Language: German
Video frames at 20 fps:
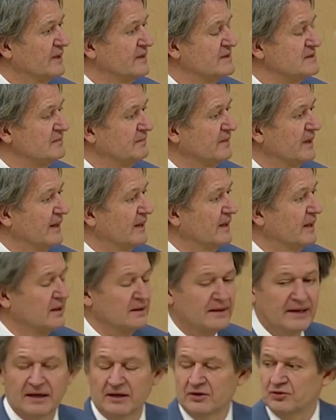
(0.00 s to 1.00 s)
da ist mir
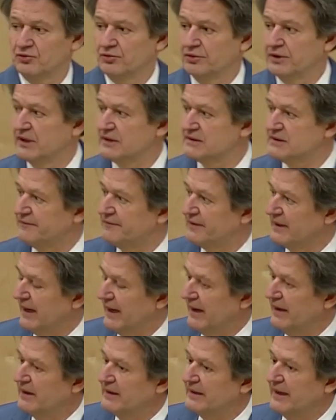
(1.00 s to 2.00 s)
eine Anekdote aus der
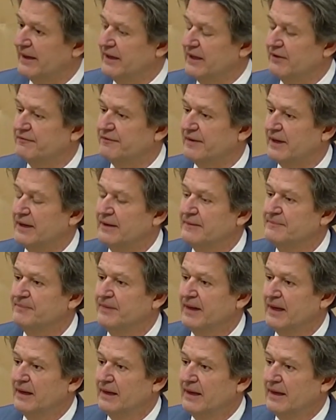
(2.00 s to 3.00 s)
Vergangenheit eingefallen.
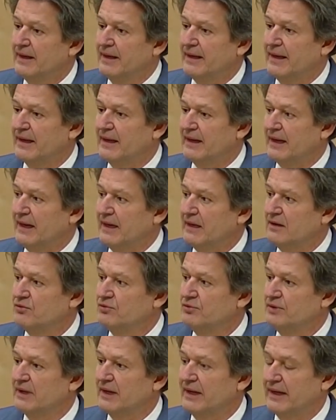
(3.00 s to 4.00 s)
Er lag
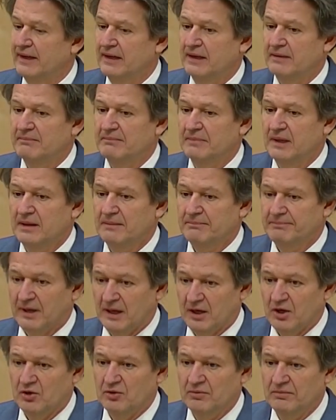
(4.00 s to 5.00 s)
unter einem
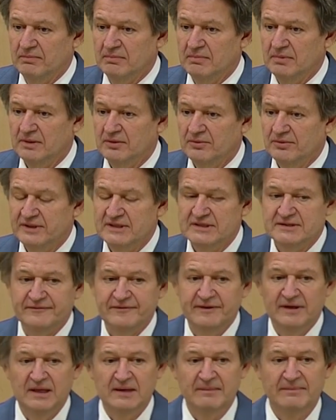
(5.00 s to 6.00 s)
Baum und es
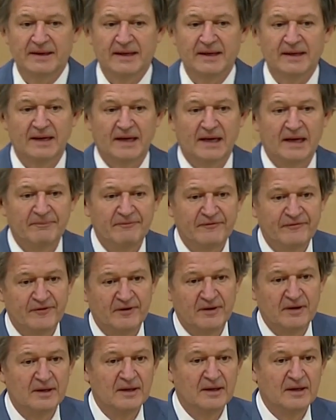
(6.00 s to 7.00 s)
fiel ihm ein
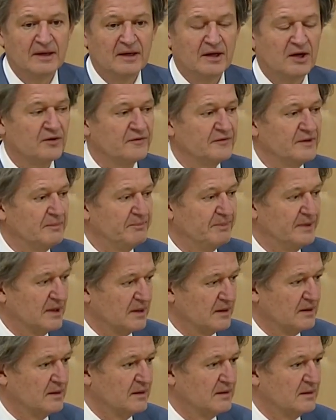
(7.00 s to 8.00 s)
Apfel auf die
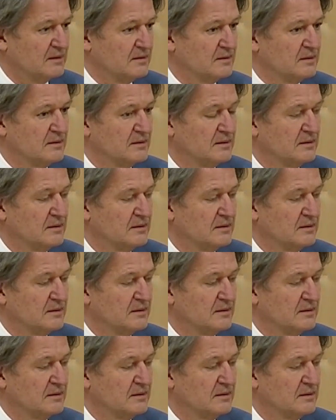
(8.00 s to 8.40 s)
Birne.